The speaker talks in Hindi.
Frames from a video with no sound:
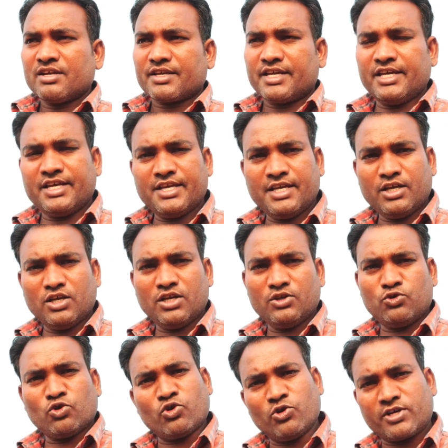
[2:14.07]
कि
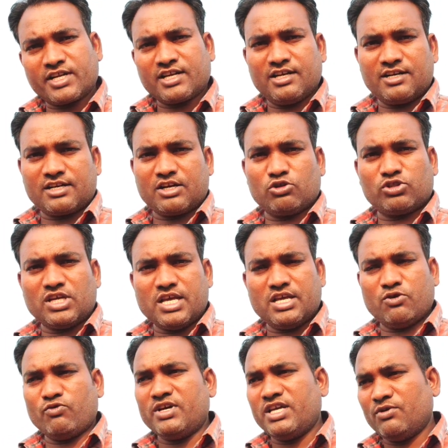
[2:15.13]
जो कॉन्ट्रैक्ट लेटर होता है
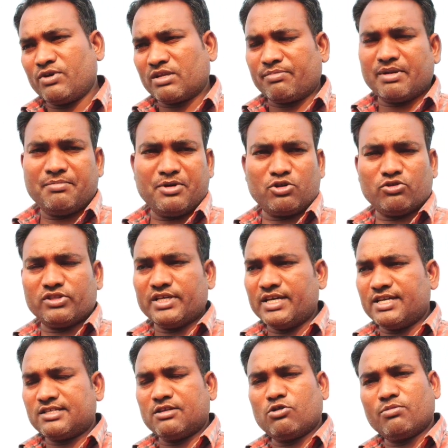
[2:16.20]
वही वर्क परमिट होता
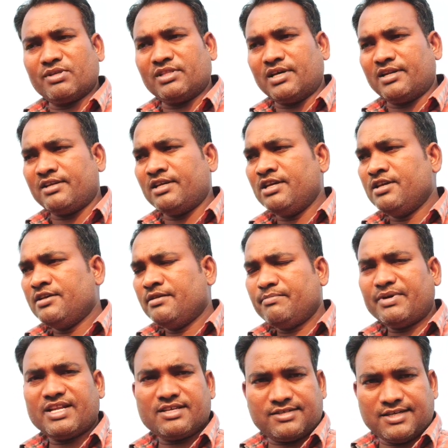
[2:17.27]
है ऐसे लोग बता रहे हैं
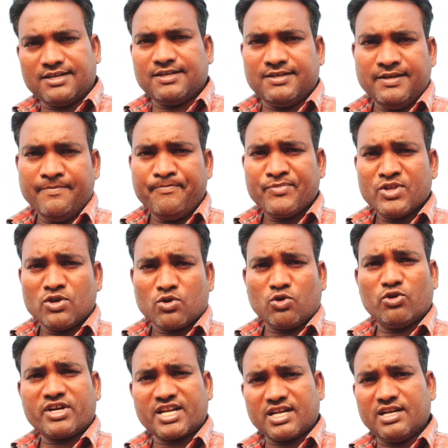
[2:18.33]
पर ऐसा नहीं है
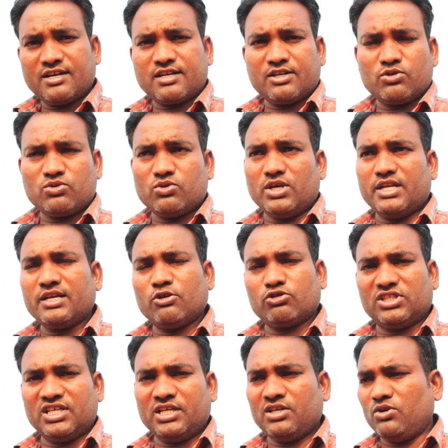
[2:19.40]
कॉन्ट्रैक्ट लेटर अलग
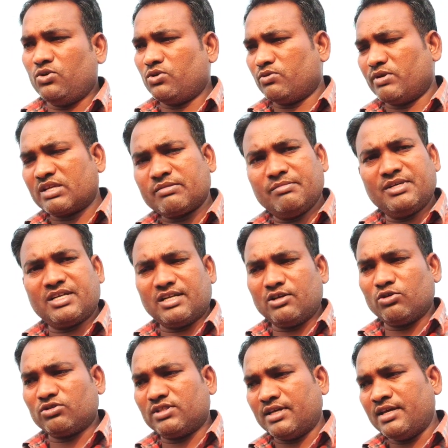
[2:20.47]
होता है और वर्क परमिट अलग
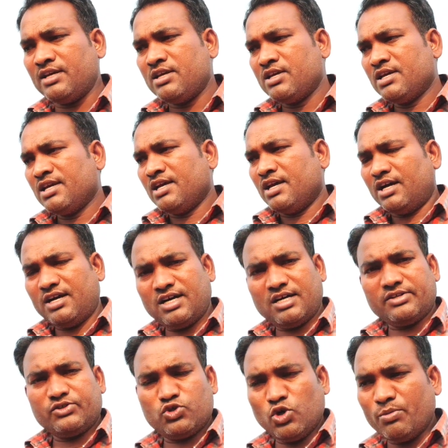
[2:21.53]
होता है
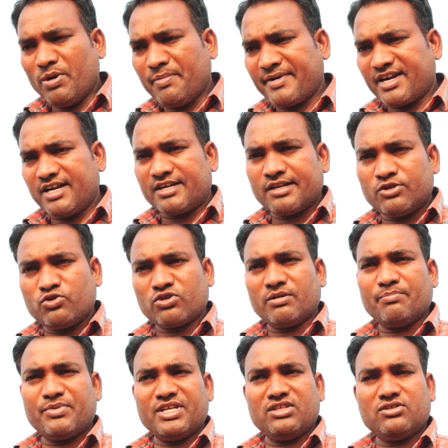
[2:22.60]
हाँ जॉब ऑफर लेटर जो
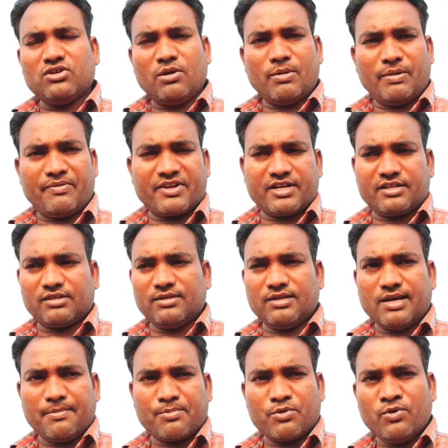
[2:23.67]
कंपनी जॉब ऑफर करती है
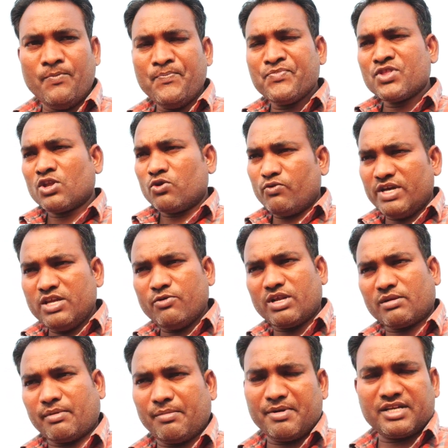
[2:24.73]
आपको वही
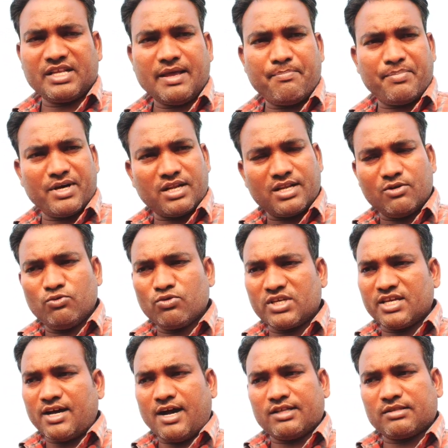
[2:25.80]
वर्क परमिट है पर
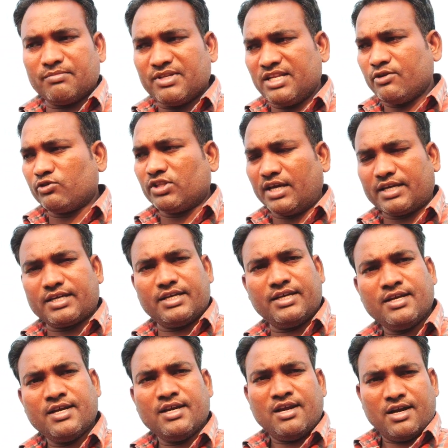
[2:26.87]
उनके हाथ में नहीं होता कि
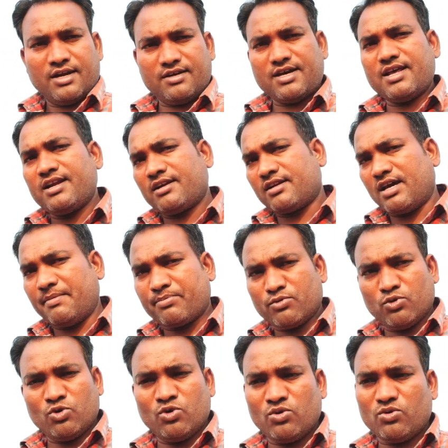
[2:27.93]
डायरेक्ट
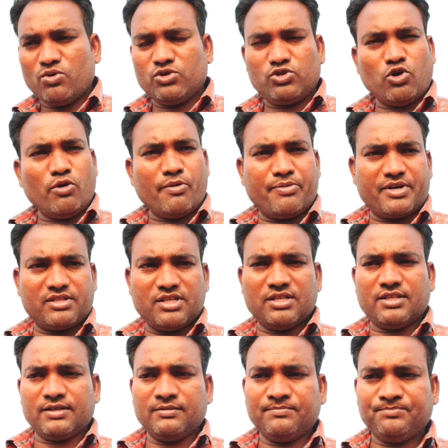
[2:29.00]
आपको जॉब ऑफर दे
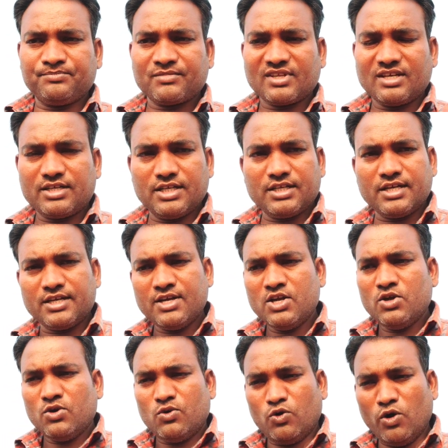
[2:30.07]
दें ठीक है
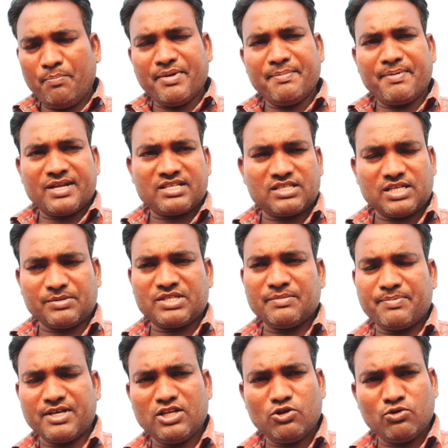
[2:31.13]
वो पेपर सबसे
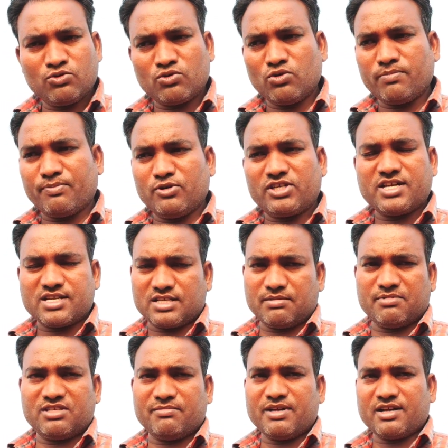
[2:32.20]
पहले उनको पुलिस स्टेशन
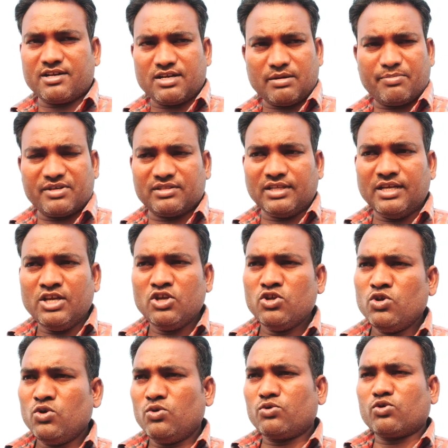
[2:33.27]
में जमा करना पड़ता है
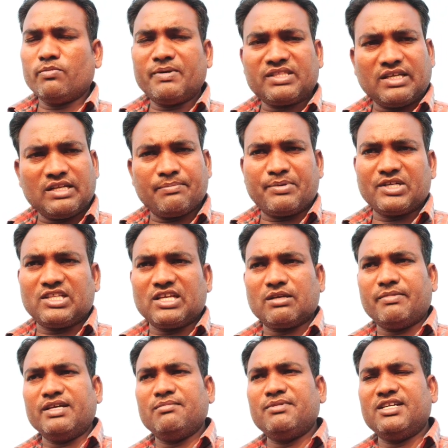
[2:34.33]
उनको बताना पड़ता है कि
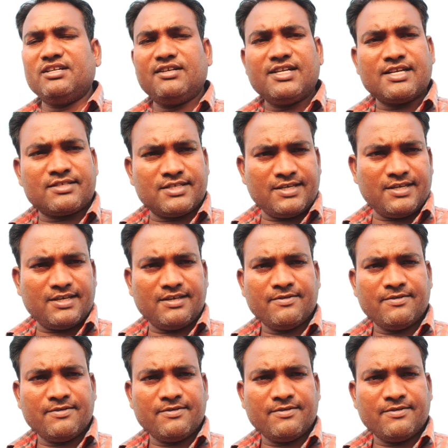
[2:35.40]
भाई मैं इंडिया से